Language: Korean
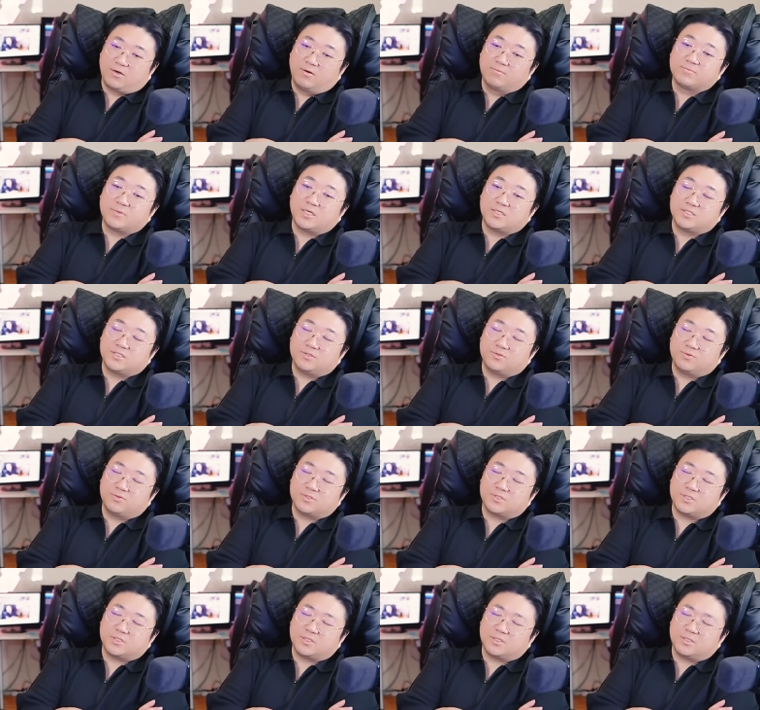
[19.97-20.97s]
검단
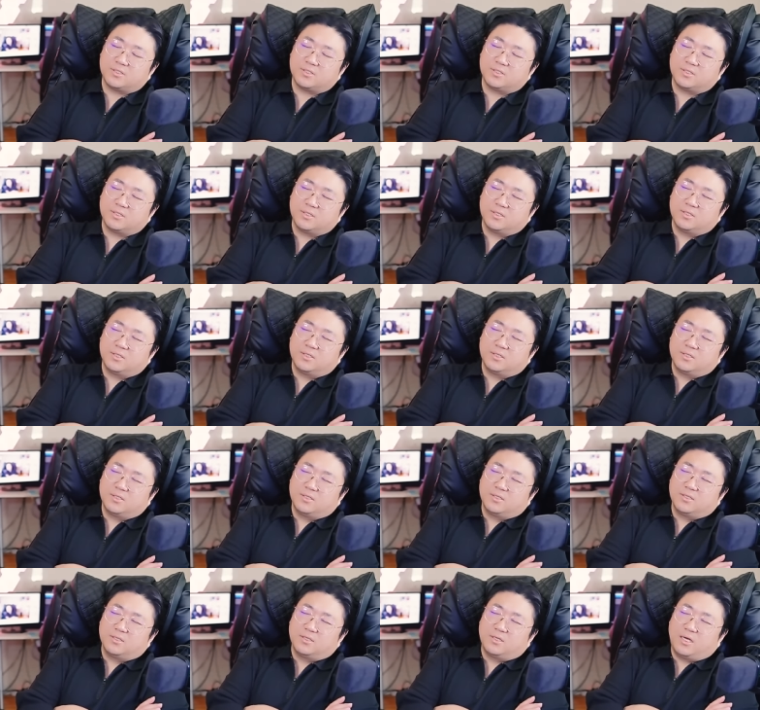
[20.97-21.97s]
신도시.
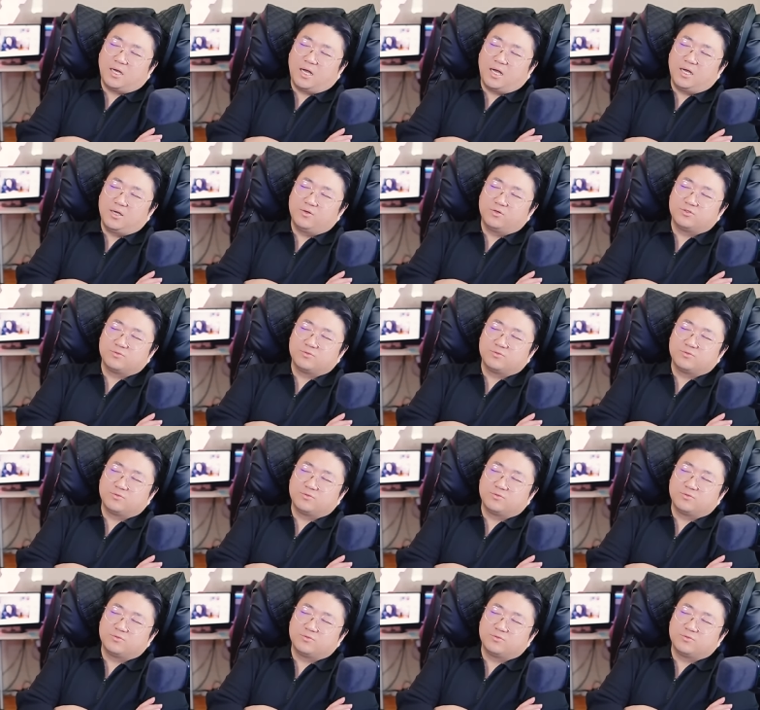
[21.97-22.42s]
아